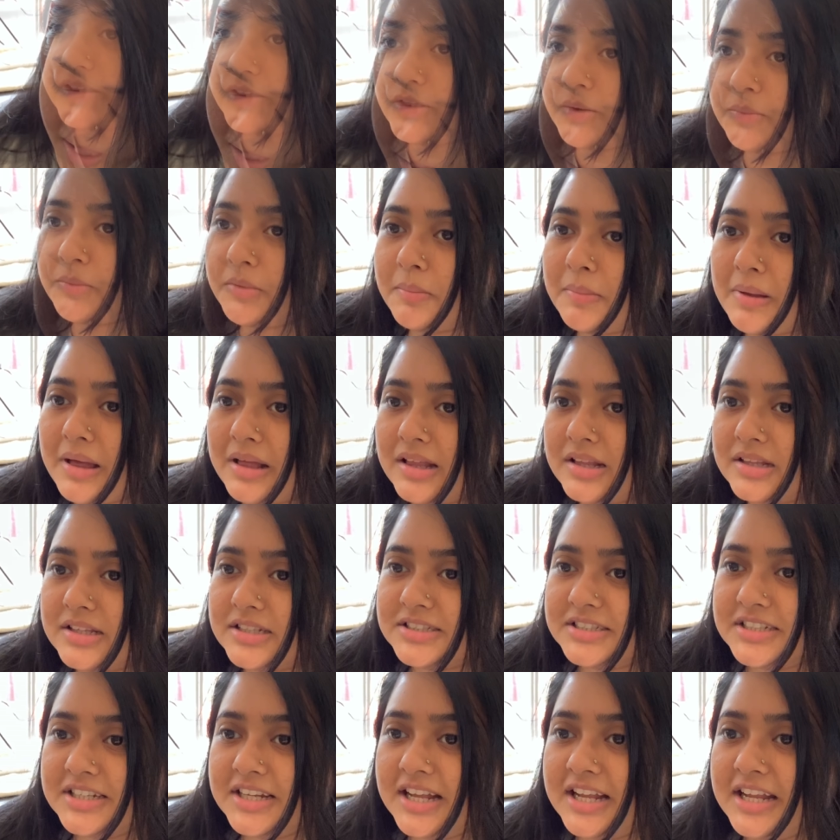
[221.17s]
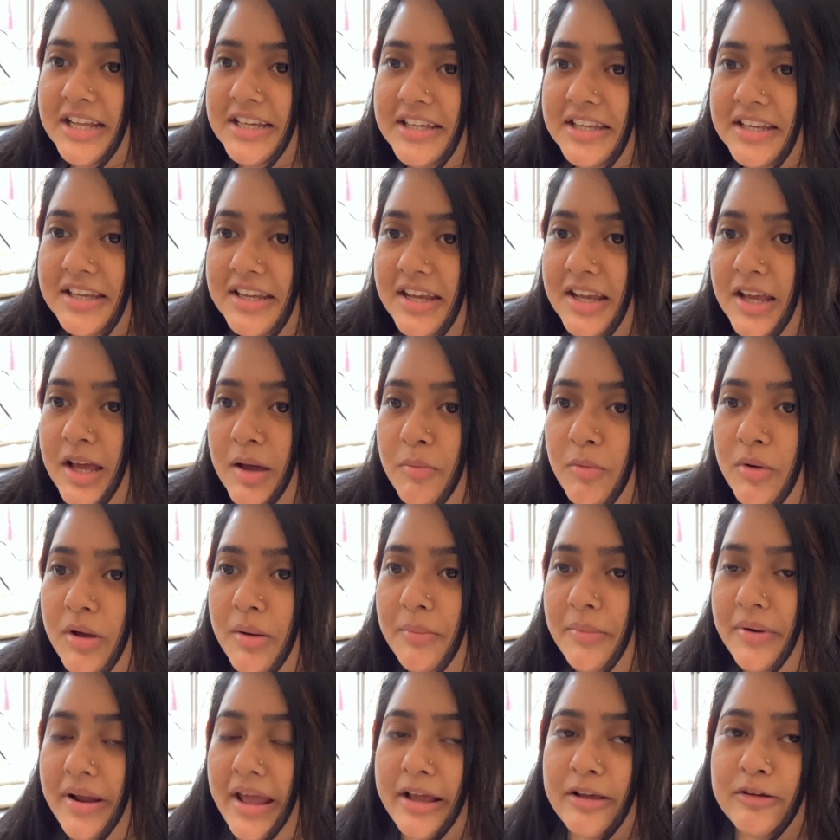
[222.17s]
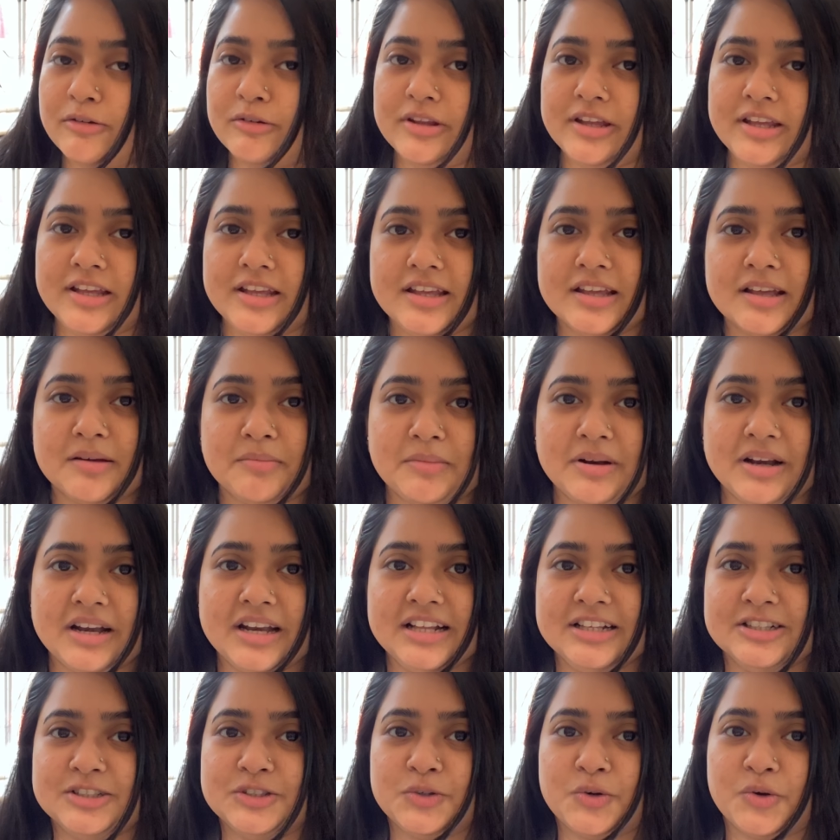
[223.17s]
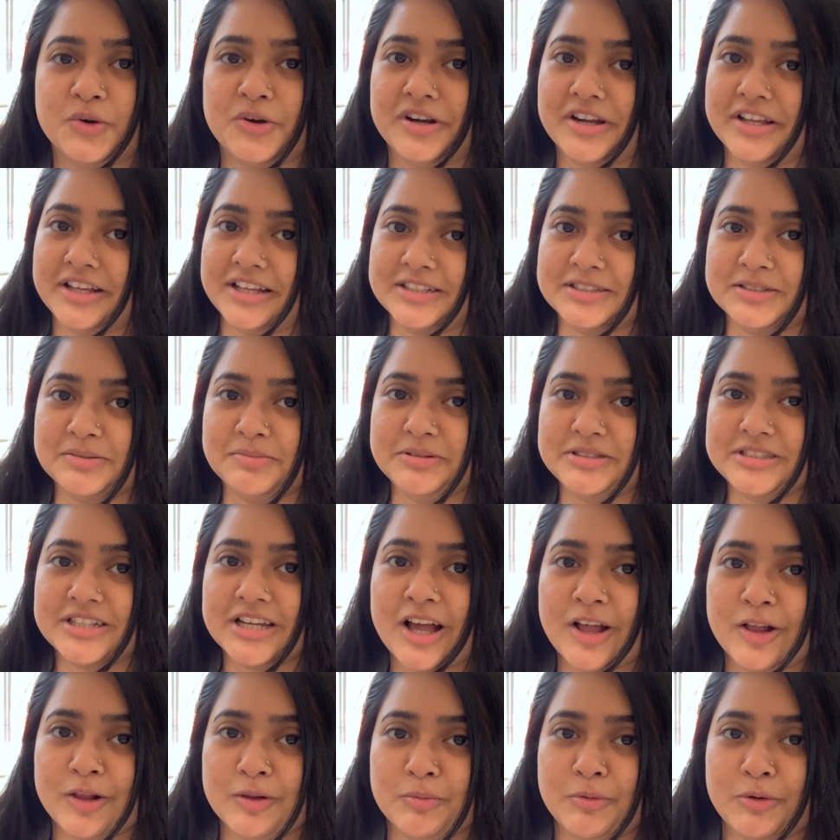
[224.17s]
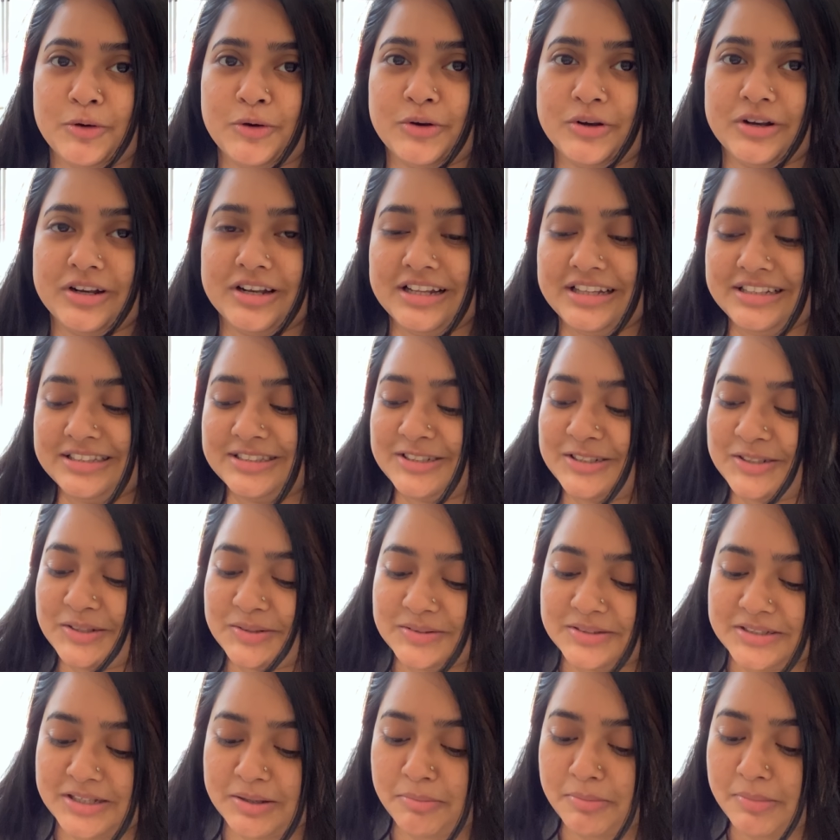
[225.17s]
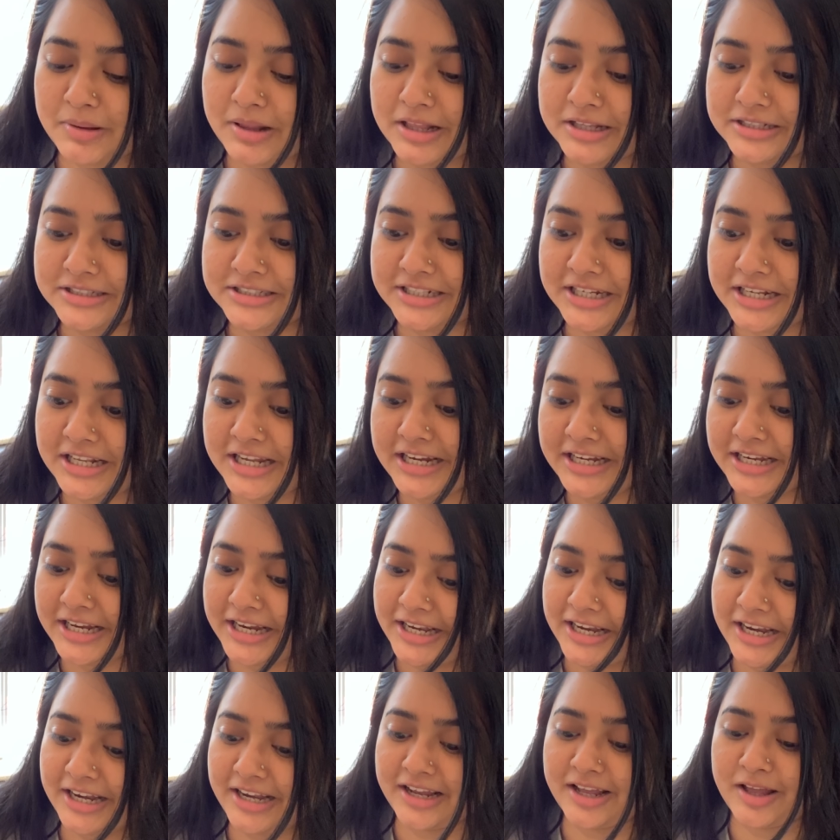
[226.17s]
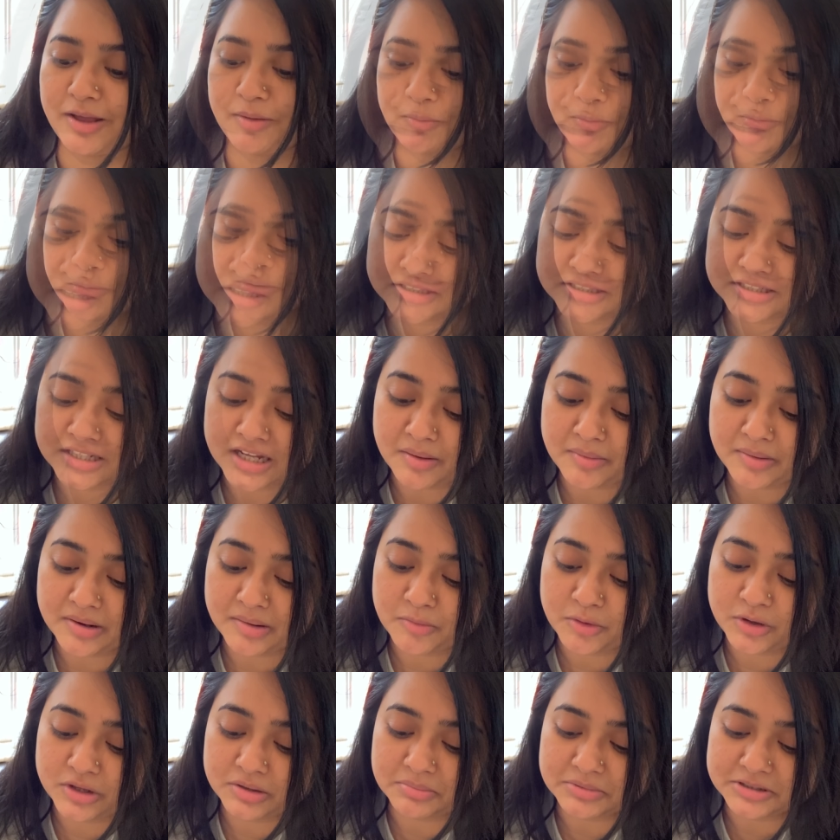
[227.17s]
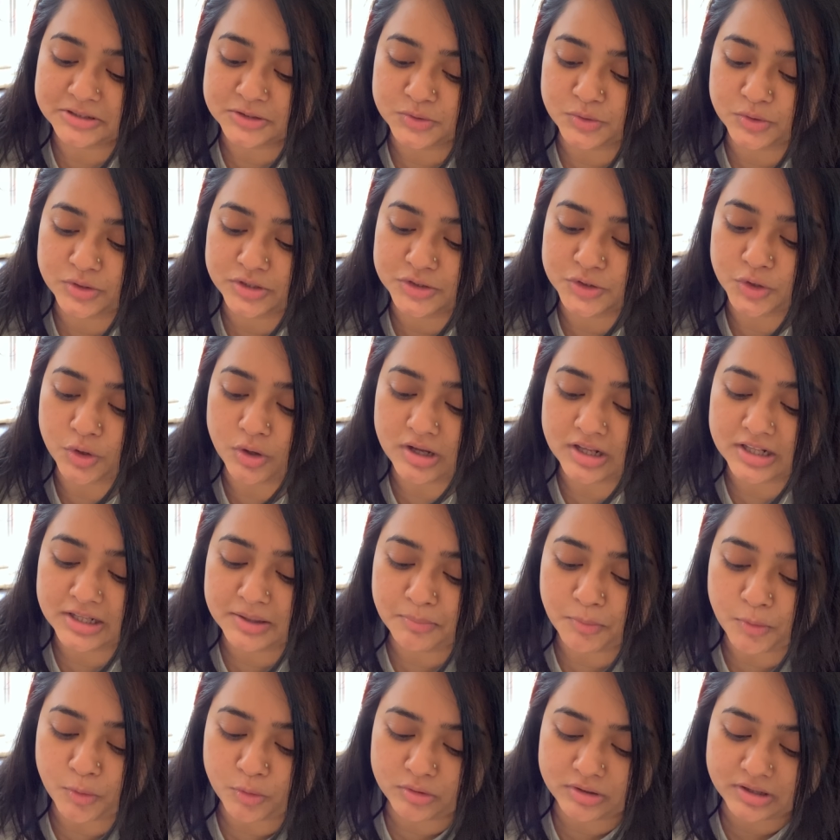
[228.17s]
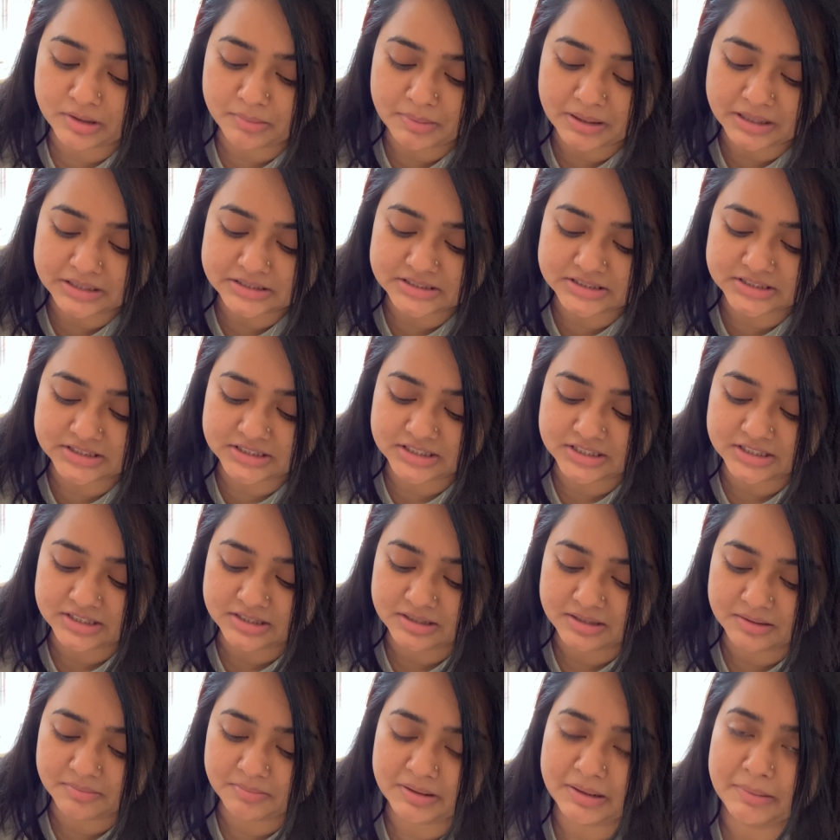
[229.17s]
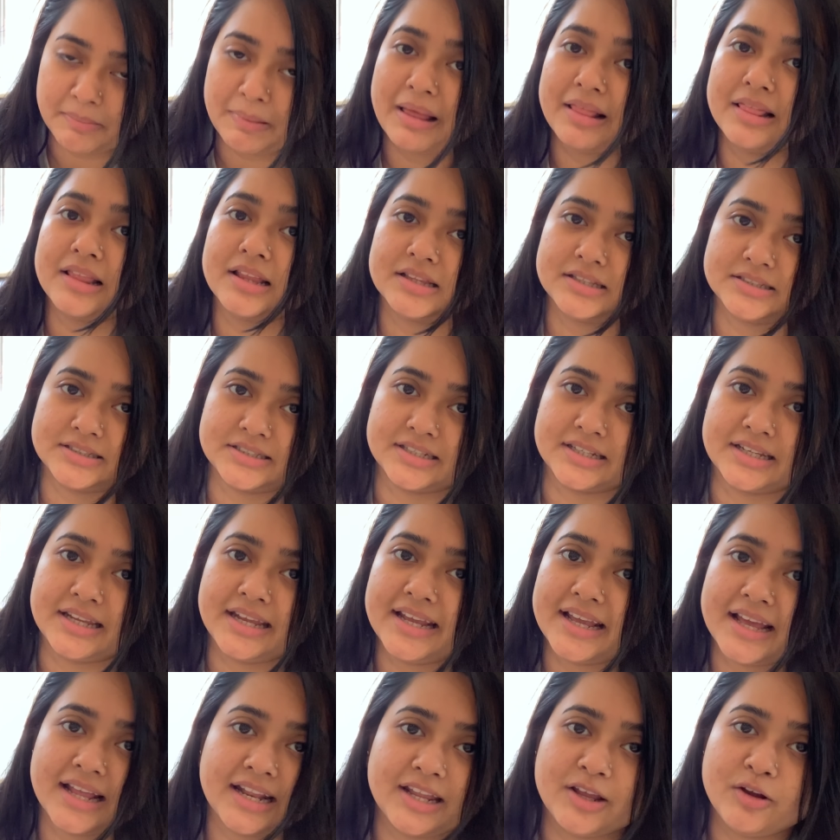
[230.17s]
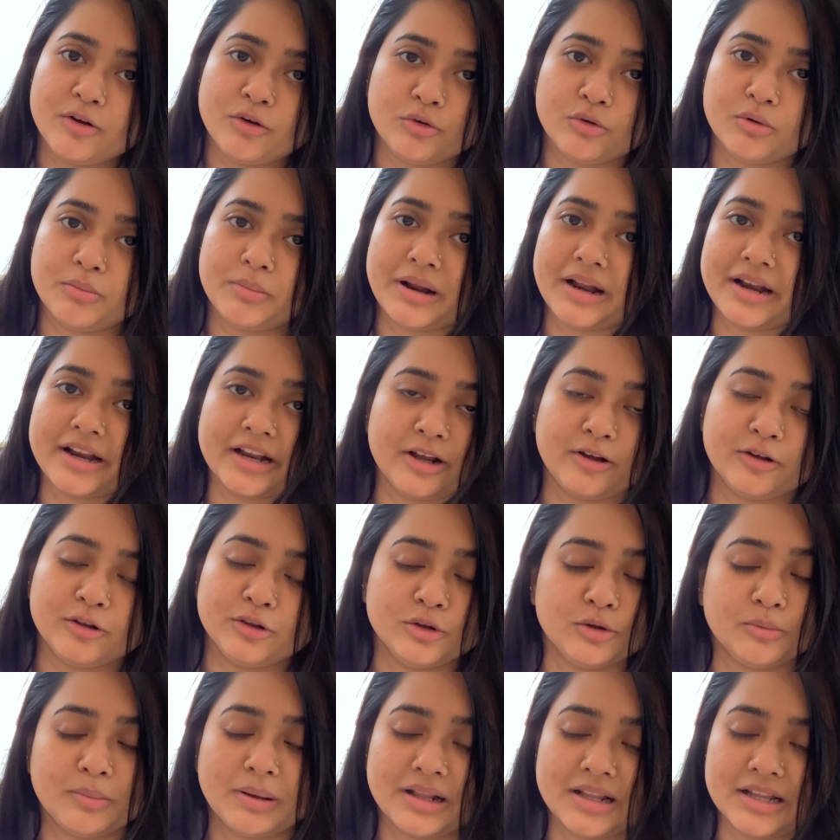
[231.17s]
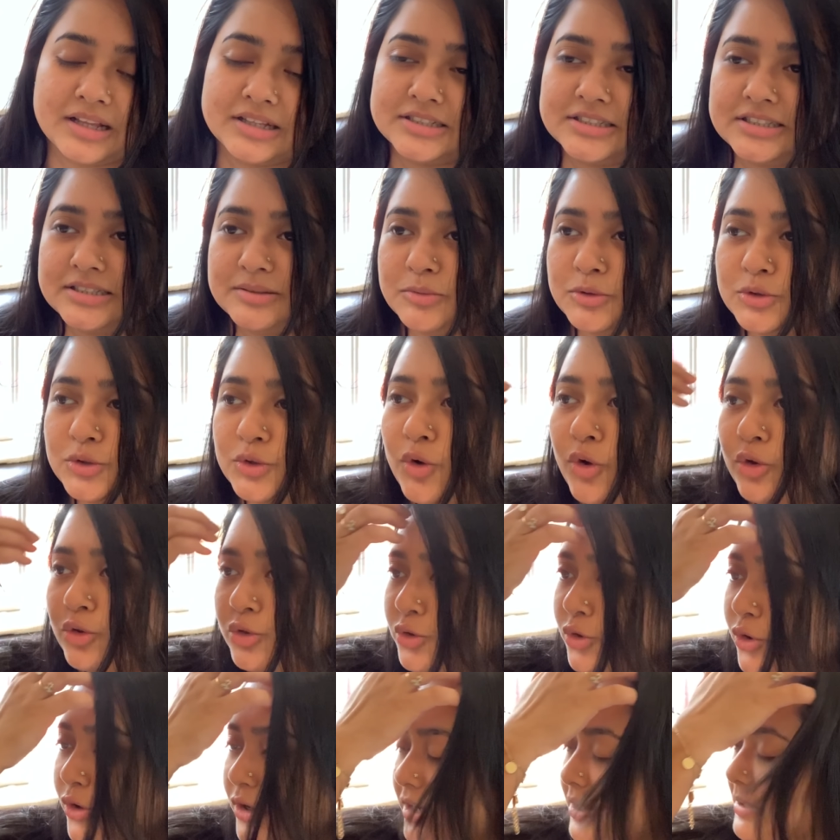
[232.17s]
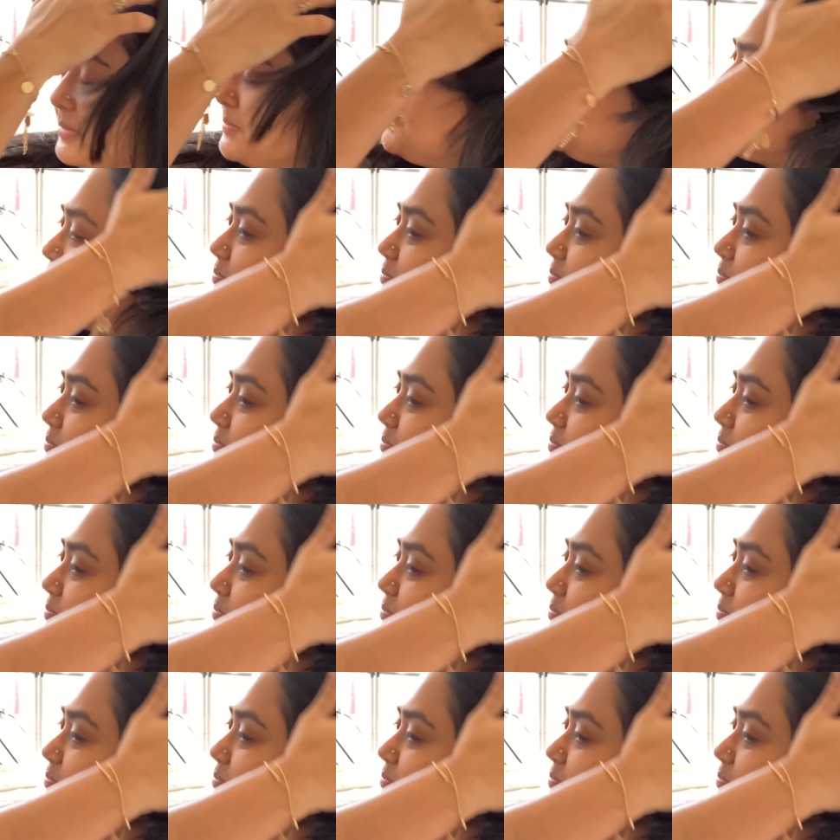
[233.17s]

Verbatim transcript: তোমরা বাংলাদেশে গেলে কি কি খাবো আমরা এখনই আমরা লিস্ট করে রেখেছি বিশাল বড় লিস্ট যে বাংলাদেশে গেলে এটা এটা এটা খাবো বাংলাদেশের খাবার আমি অনেক মিস করি সকালে পরোটা ভাজি মানে বাংলাদেশের এখানে এরকম রান্না হলেও বাংলাদেশের মতো গন্ধ হয় না